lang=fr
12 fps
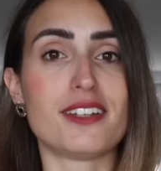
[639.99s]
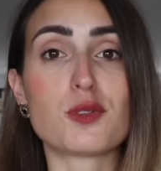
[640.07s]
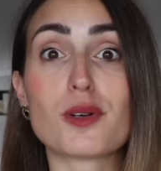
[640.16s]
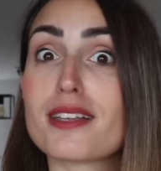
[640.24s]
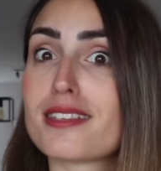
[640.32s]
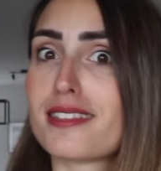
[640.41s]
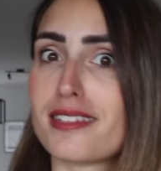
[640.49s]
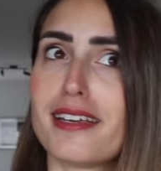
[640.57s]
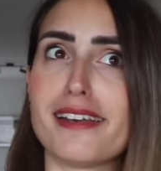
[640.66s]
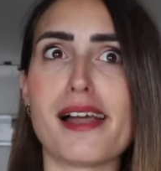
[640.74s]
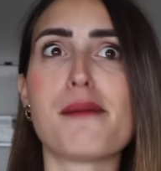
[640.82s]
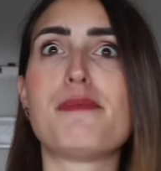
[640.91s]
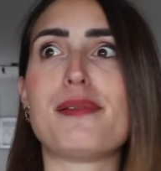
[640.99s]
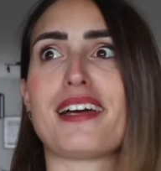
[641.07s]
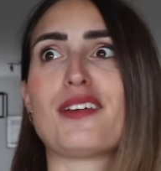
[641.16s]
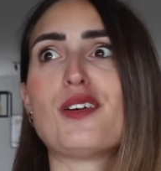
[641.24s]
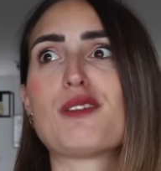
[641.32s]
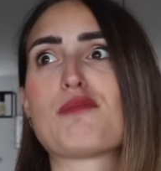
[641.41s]
Et donc là, c'est la
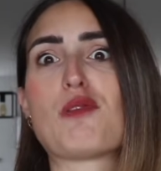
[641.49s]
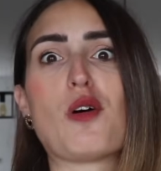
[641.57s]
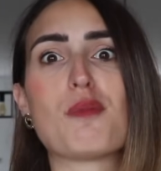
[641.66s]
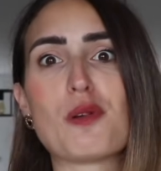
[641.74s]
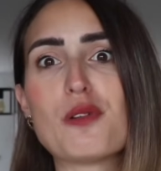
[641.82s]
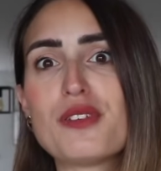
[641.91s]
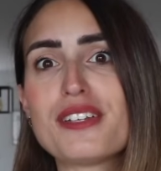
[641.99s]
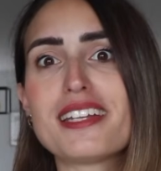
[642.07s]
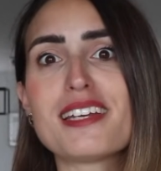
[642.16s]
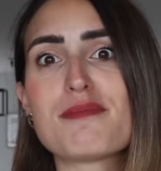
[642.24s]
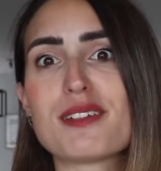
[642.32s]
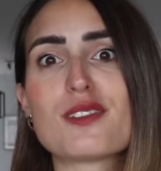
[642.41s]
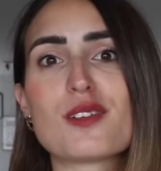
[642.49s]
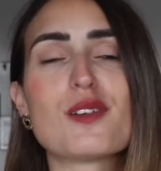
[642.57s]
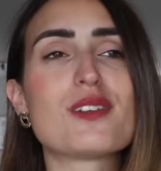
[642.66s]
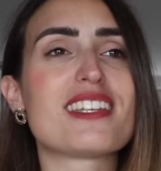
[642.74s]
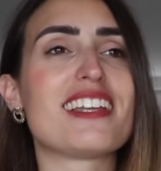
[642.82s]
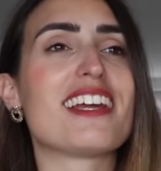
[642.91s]
période pour en profiter parce
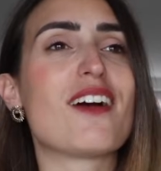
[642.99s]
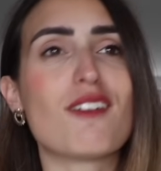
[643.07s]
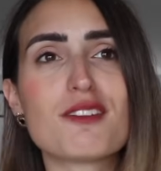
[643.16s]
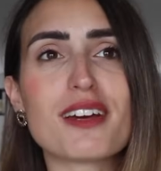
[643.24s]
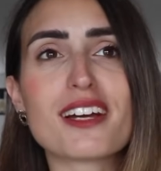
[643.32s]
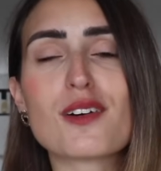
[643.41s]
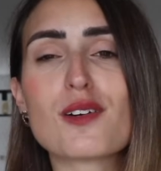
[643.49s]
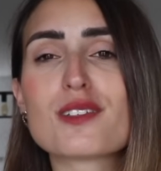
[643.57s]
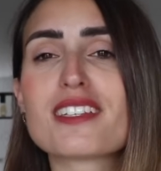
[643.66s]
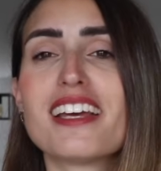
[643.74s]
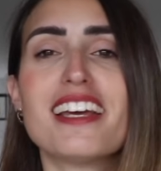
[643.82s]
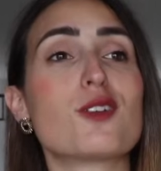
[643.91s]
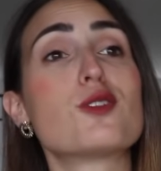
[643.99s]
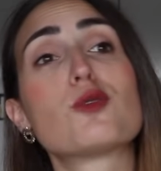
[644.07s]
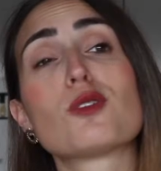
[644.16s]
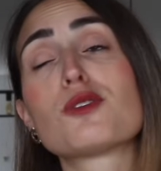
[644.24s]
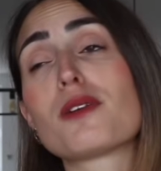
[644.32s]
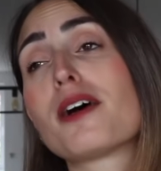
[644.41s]
que c'est les grandes vacances, que ce
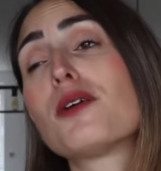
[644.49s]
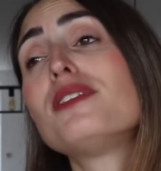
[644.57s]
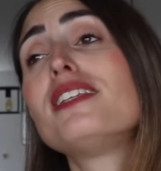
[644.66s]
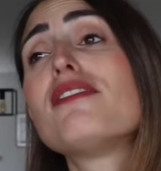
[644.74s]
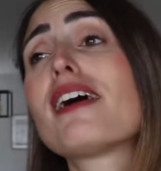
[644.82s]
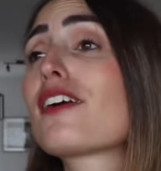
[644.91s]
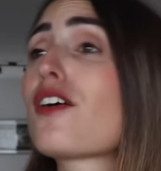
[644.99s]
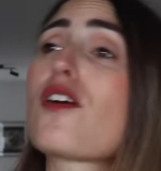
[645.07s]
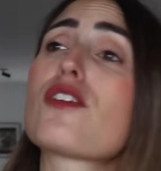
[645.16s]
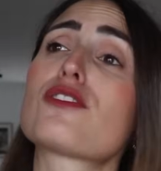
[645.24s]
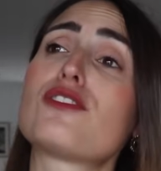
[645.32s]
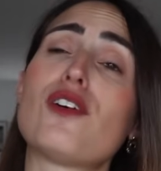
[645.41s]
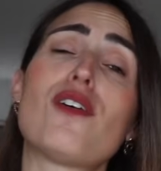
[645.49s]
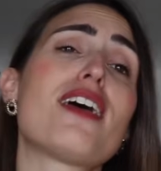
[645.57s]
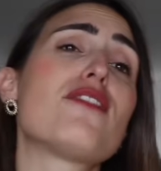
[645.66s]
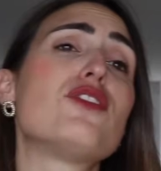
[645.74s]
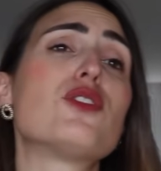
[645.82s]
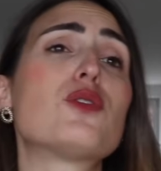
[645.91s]
soit sur la route des vacances, dans
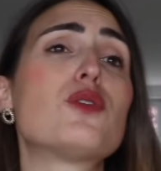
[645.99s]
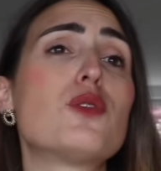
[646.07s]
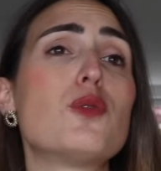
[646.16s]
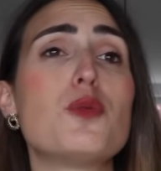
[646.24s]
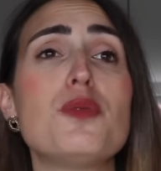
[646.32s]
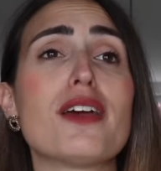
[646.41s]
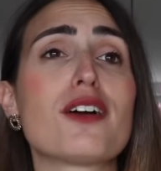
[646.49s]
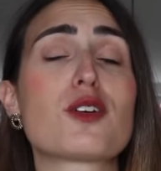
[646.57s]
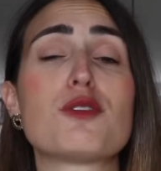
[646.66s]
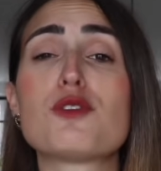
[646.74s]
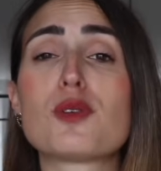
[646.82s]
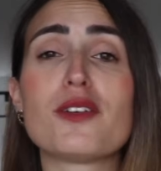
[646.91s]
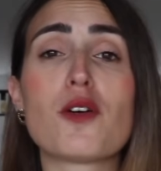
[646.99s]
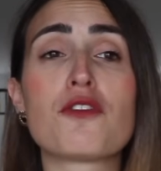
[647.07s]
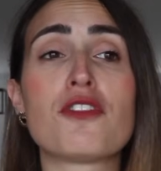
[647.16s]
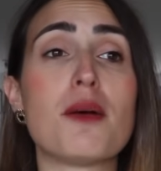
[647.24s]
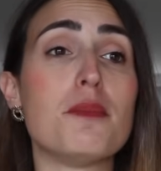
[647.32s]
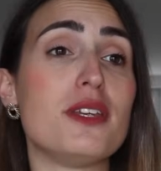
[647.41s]
l'avion ou bien que vous soyez en
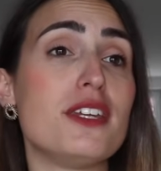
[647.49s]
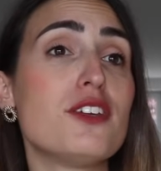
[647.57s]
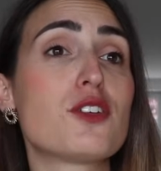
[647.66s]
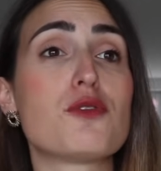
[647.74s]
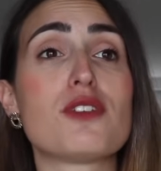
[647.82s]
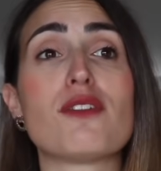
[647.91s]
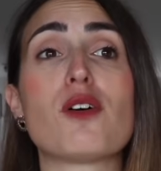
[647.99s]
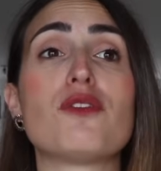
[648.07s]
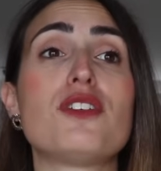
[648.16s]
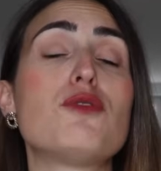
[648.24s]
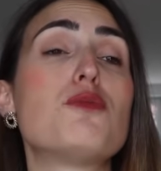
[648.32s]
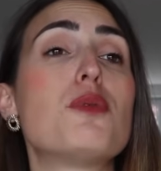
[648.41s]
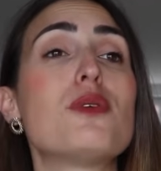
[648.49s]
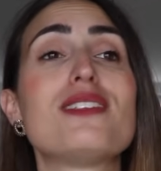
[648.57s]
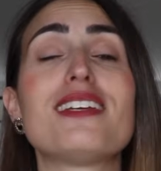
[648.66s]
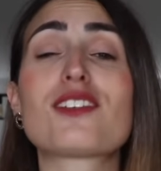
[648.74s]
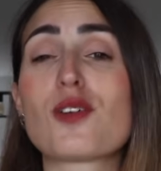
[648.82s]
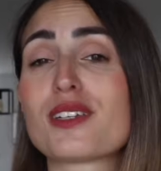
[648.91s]
famille, que vous avez envie de vous
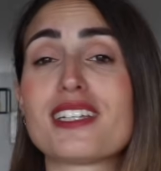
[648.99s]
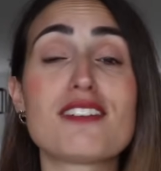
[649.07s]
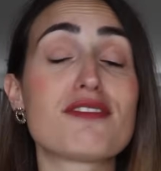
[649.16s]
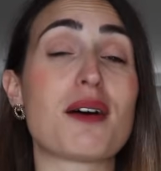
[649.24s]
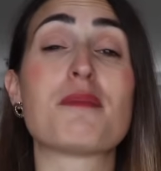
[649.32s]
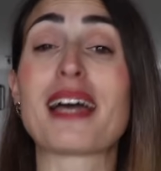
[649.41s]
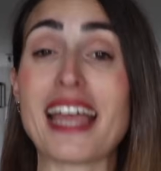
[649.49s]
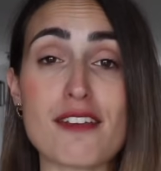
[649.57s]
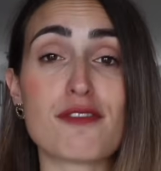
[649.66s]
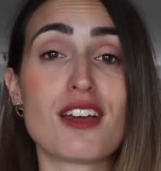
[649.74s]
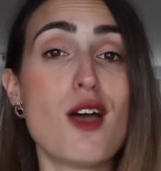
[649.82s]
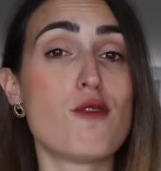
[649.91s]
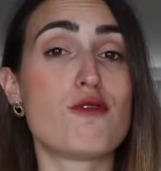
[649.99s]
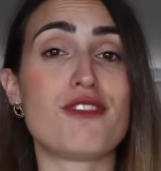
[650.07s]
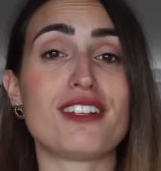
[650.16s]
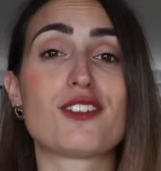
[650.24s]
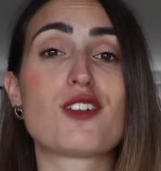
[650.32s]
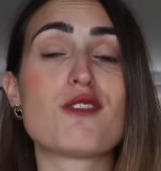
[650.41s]
poser tranquille, enfin bref, vous
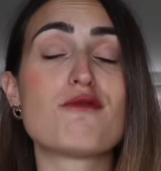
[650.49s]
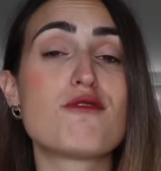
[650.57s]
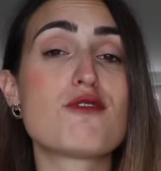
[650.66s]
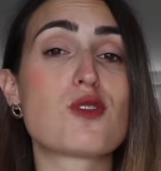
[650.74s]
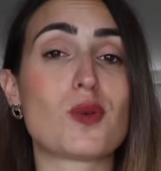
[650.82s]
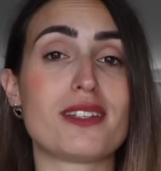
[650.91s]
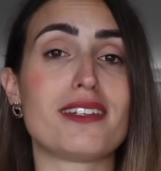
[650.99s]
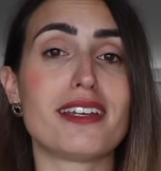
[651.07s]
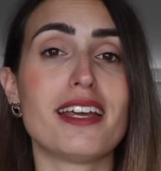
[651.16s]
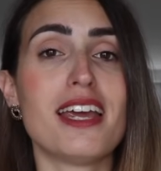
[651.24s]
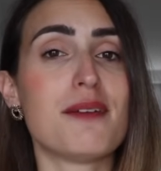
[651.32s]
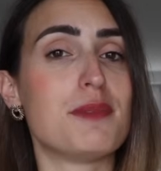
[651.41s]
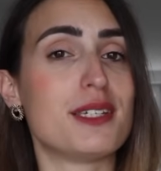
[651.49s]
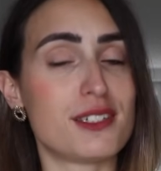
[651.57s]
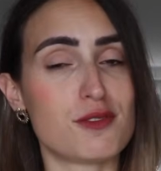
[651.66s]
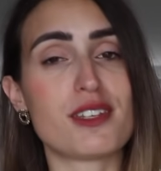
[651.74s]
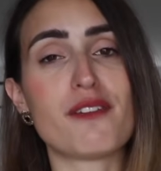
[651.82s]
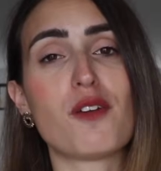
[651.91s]
faites comme vous le souhaitez. Mais
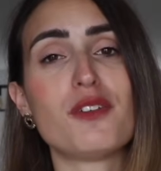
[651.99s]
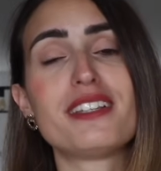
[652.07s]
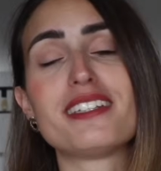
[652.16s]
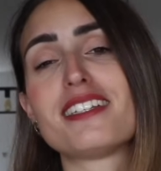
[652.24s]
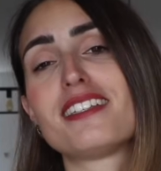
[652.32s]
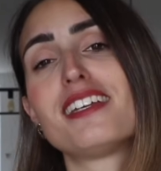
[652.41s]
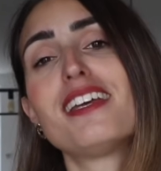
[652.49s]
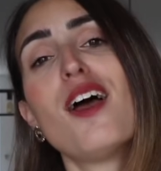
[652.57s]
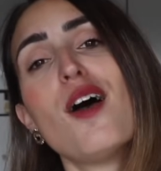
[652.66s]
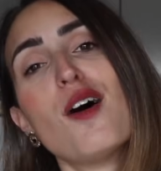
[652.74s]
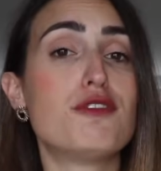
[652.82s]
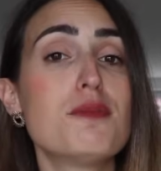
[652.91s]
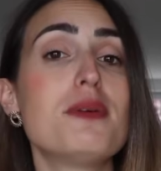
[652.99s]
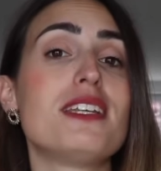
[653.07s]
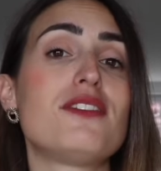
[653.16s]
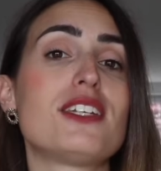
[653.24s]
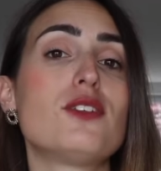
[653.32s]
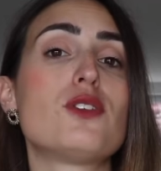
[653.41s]
si vous avez envie de tester, vous
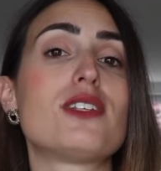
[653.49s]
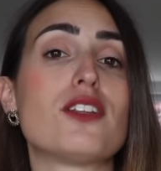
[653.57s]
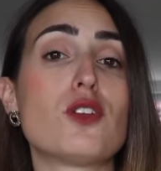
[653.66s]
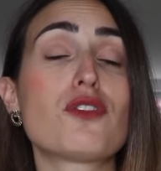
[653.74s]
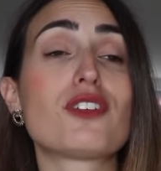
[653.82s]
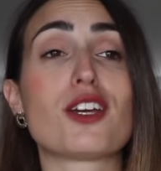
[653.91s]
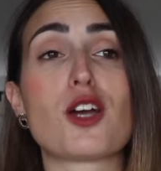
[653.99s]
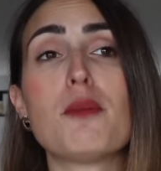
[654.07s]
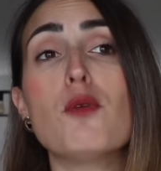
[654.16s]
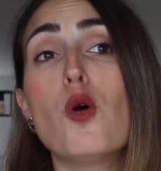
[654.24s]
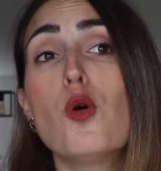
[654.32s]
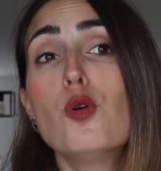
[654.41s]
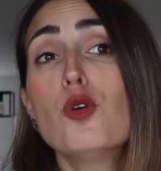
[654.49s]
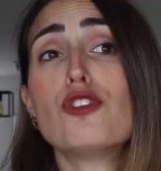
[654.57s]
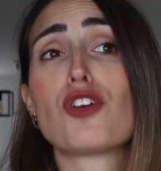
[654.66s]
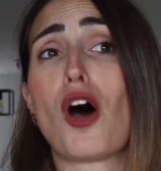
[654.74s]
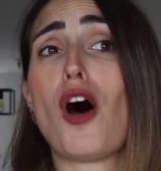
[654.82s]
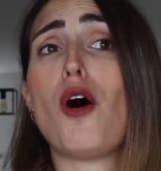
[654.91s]
bénéficiez de cette offre qui est quand même
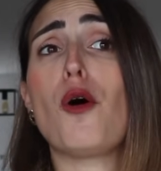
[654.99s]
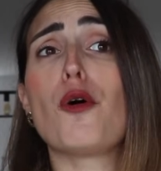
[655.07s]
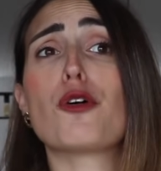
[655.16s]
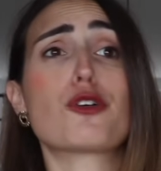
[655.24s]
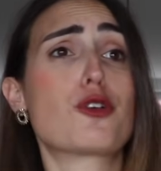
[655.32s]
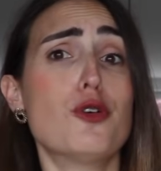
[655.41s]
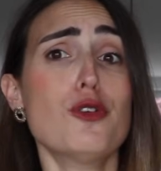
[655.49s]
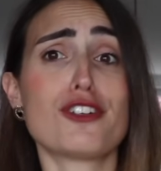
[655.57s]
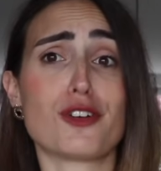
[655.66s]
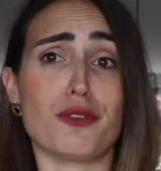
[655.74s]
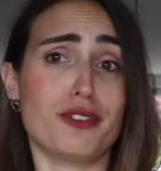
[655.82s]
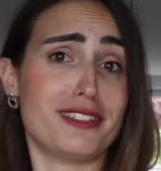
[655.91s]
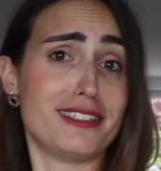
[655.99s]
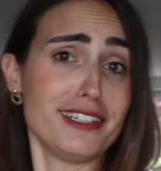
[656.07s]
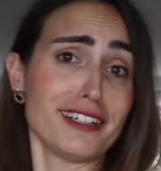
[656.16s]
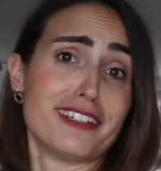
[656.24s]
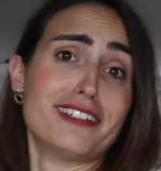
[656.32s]
ultra euh, cool, j'ai envie de dire.